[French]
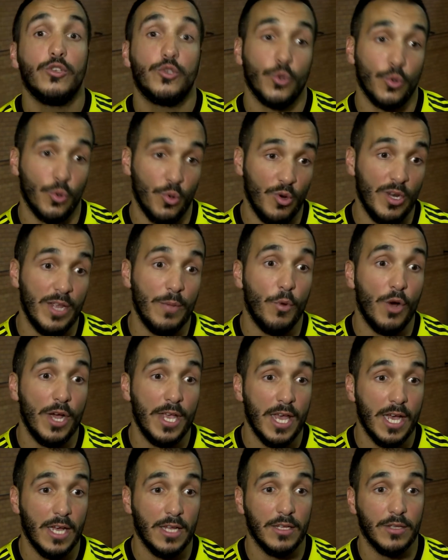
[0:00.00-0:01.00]
selon les
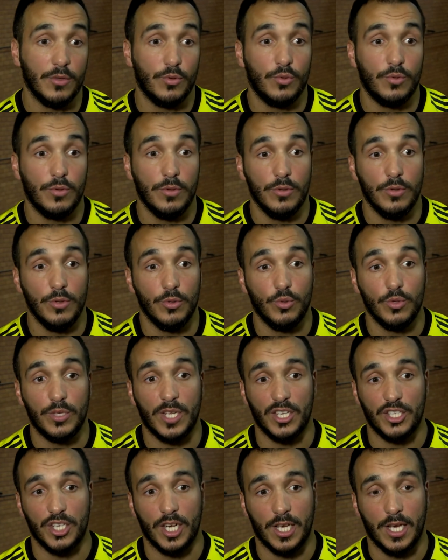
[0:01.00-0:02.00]
moyens de tout
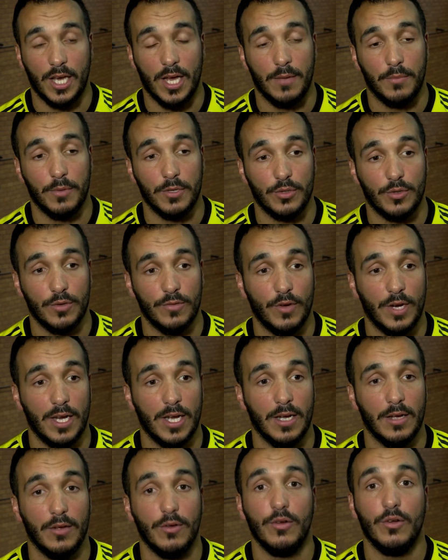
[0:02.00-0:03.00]
à chacun, parce que
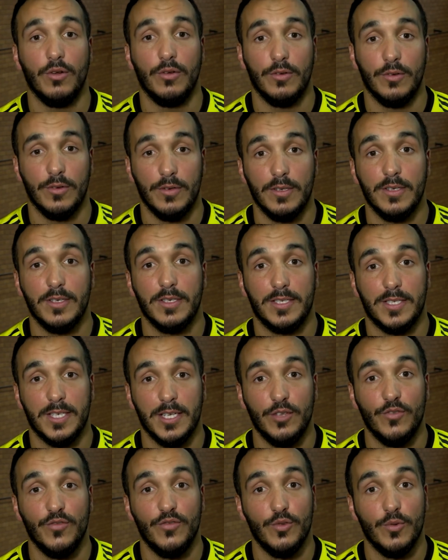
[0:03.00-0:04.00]
voilà, euh,
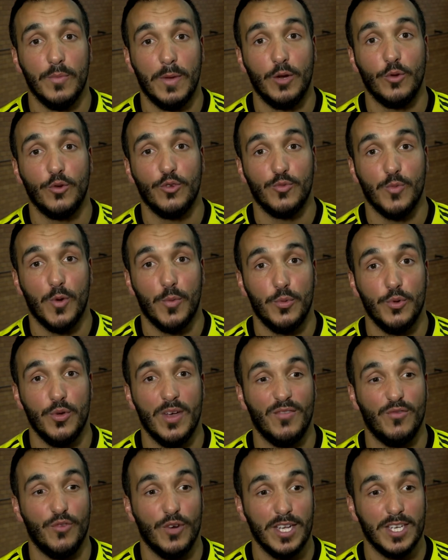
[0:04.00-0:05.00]
c'est devenu malheureusement
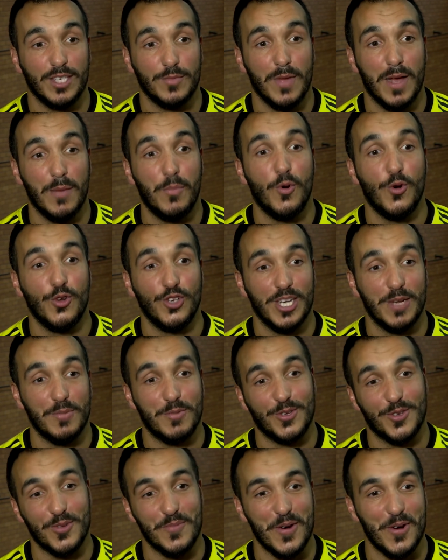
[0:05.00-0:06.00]
plus un voyage, mais un projet,
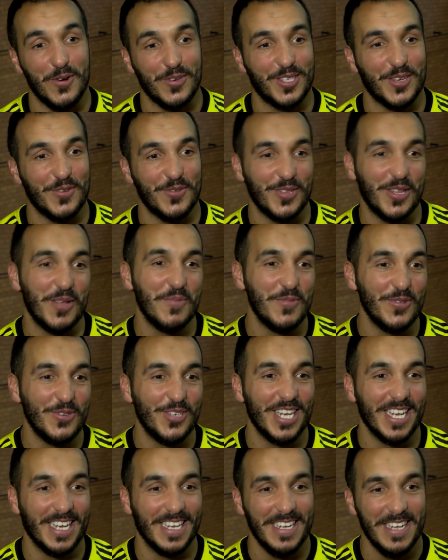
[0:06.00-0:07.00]
parce que Maroc, ça coûte un peu
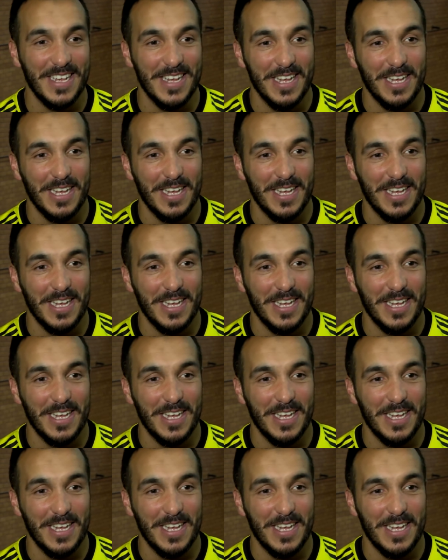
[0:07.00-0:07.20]
cher.